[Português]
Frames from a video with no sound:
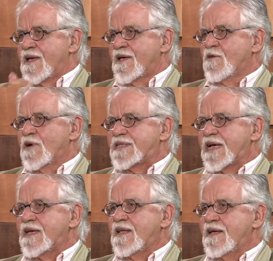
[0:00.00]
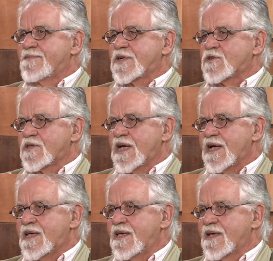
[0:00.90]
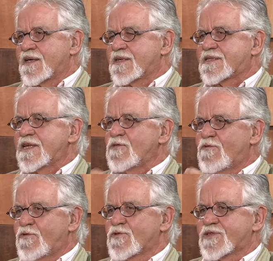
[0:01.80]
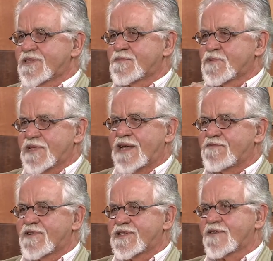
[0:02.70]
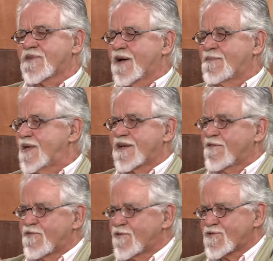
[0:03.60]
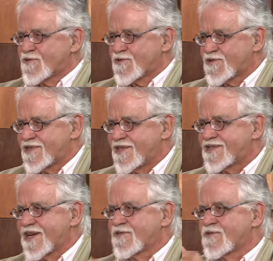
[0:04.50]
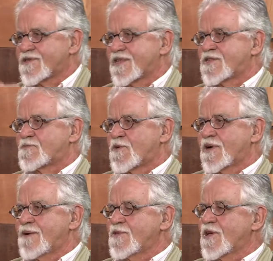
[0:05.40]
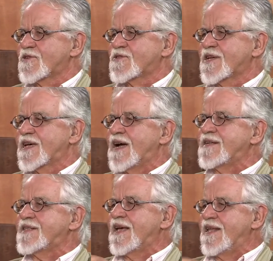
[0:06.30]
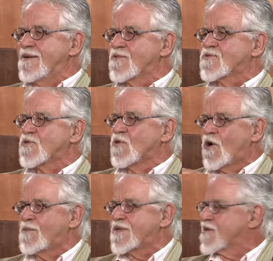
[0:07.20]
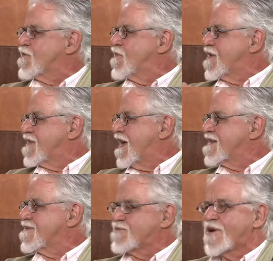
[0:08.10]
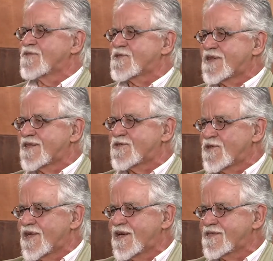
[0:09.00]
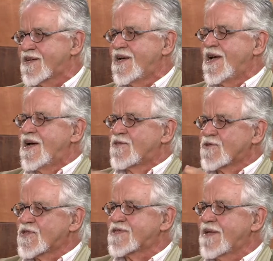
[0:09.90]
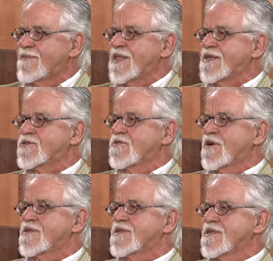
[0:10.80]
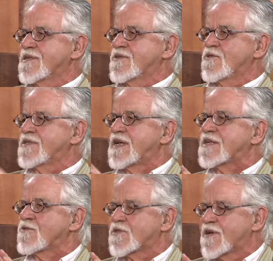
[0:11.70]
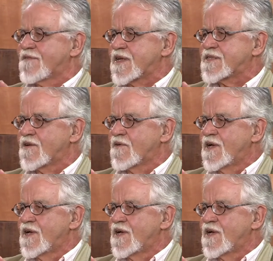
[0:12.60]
Eu até queria mencionar que, se não fosse o deputado Fernando Gabeira, que foi um dos iniciadores desse programa, nós sequer teríamos o nome de comunidades e povos tradicionais no Sistema Nacional de, de Unidade de Conservação.